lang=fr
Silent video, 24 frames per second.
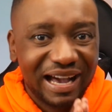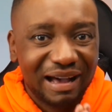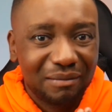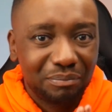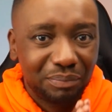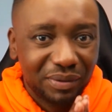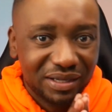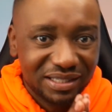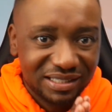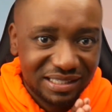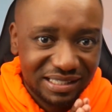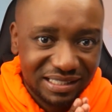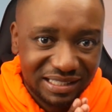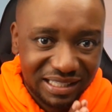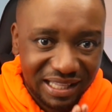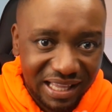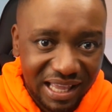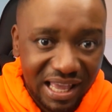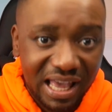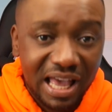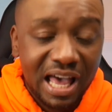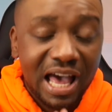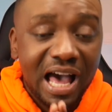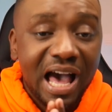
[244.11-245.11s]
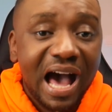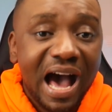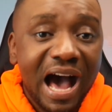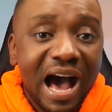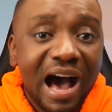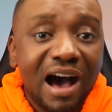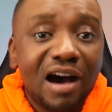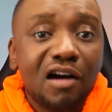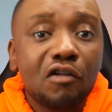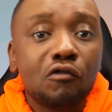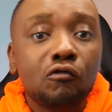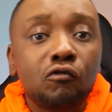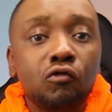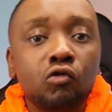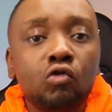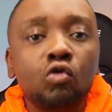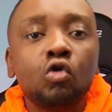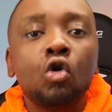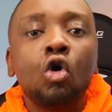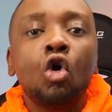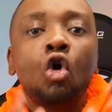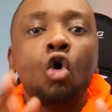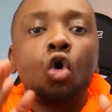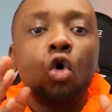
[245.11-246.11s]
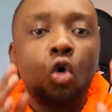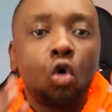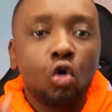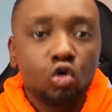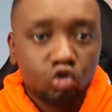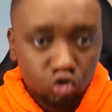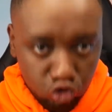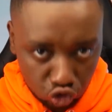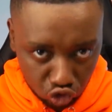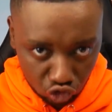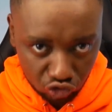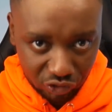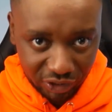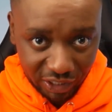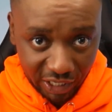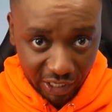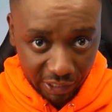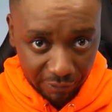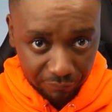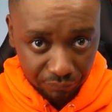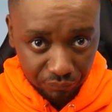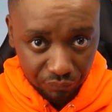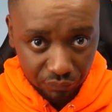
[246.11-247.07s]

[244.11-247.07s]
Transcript: capacité à vous Concentrer.